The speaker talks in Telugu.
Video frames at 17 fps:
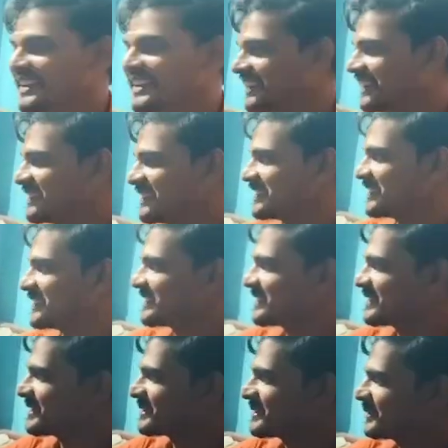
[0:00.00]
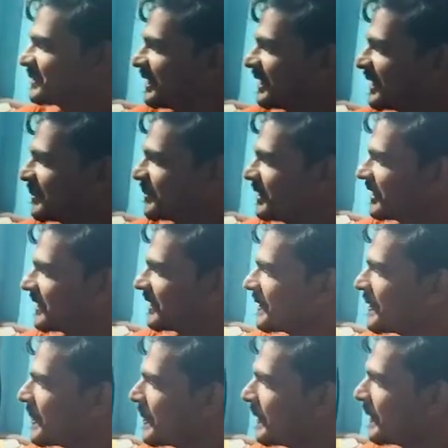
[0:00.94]
రచరచ చేస్తున్నాడు అనమాట
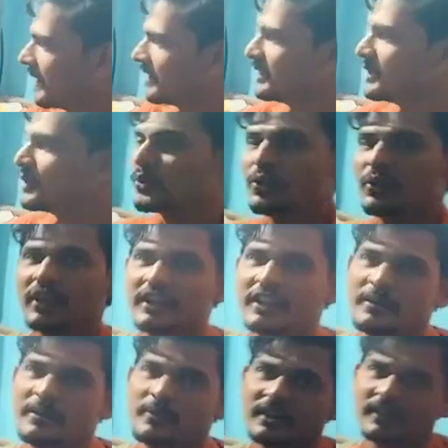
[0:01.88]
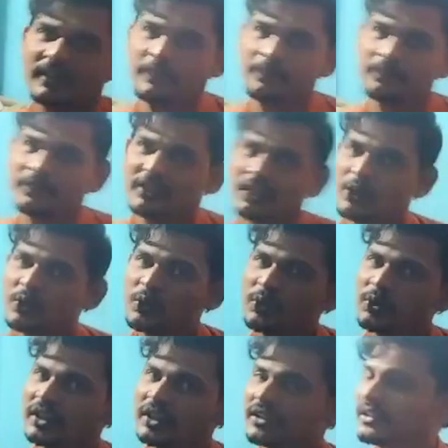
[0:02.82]
ఇది కూలర్ అనమాట ఈ
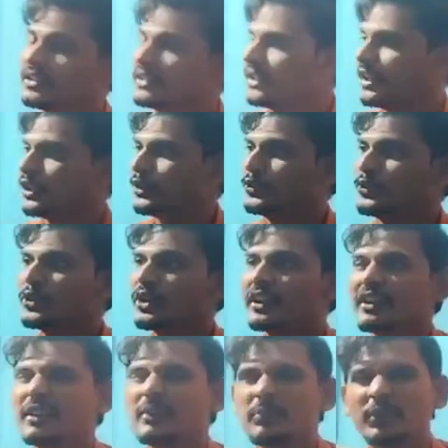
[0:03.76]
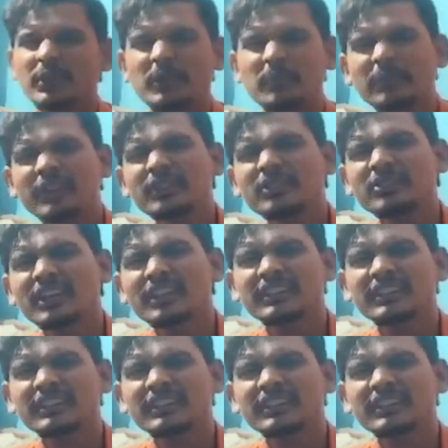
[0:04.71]
కూలర్ ఎందుకంటే ఇప్పుడు ఇప్పుడు ఎందుకు అత్తయ్య